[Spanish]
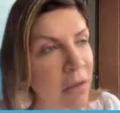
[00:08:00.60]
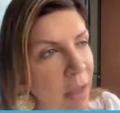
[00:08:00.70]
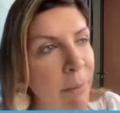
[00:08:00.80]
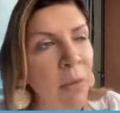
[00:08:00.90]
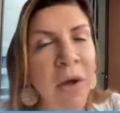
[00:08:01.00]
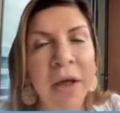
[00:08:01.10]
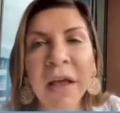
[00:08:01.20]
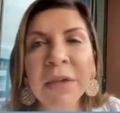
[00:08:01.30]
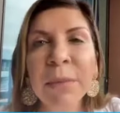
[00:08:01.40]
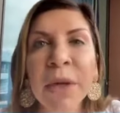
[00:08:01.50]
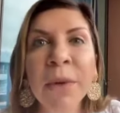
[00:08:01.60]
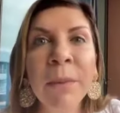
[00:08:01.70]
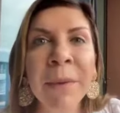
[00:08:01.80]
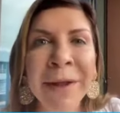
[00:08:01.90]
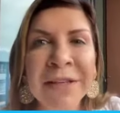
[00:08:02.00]
tan poca edad,
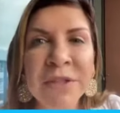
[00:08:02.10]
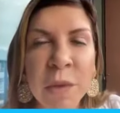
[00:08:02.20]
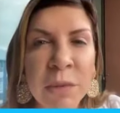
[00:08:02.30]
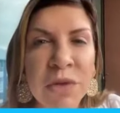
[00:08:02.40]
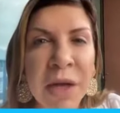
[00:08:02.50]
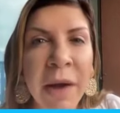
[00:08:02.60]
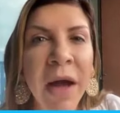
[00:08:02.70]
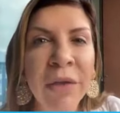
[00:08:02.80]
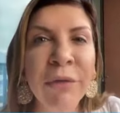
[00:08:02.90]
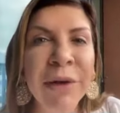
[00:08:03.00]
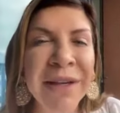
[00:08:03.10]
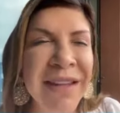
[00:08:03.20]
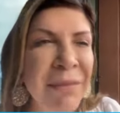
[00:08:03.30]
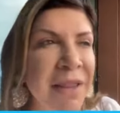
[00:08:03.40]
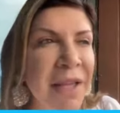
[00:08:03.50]
pero, pero ahí estuvimos trabajando
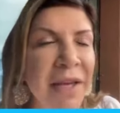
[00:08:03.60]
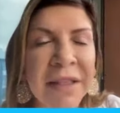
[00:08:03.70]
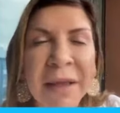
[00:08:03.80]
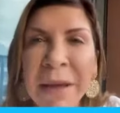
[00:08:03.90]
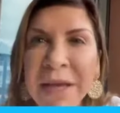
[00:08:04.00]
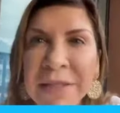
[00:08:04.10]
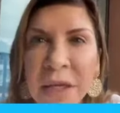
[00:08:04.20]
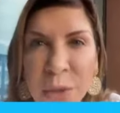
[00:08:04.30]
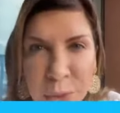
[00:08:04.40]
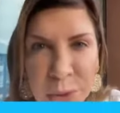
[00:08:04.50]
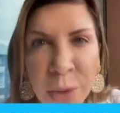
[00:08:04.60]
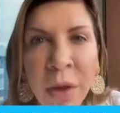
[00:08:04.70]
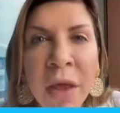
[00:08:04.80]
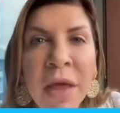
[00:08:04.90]
fuertemente en el tema de desarrollo